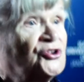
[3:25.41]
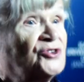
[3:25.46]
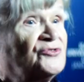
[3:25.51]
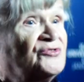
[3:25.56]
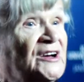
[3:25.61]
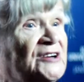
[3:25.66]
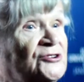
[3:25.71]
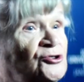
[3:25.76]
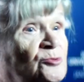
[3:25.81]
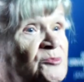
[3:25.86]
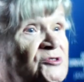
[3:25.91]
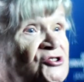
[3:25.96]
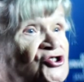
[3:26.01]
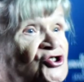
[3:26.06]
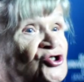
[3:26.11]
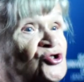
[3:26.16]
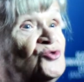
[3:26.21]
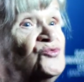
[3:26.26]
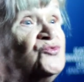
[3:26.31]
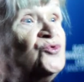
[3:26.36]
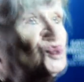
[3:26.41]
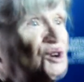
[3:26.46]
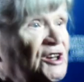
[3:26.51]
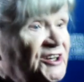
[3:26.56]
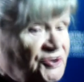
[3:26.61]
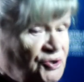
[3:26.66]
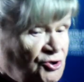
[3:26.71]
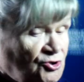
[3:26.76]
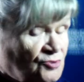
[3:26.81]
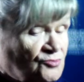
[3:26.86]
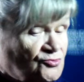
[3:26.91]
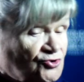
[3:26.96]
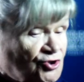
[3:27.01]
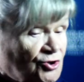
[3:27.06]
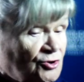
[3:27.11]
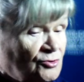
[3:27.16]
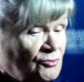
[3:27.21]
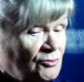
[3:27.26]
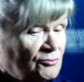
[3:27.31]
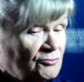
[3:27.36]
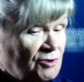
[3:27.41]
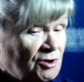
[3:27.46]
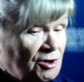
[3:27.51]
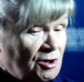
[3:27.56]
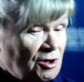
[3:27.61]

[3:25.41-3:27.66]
to de facto będzie dwuletnią szkołą.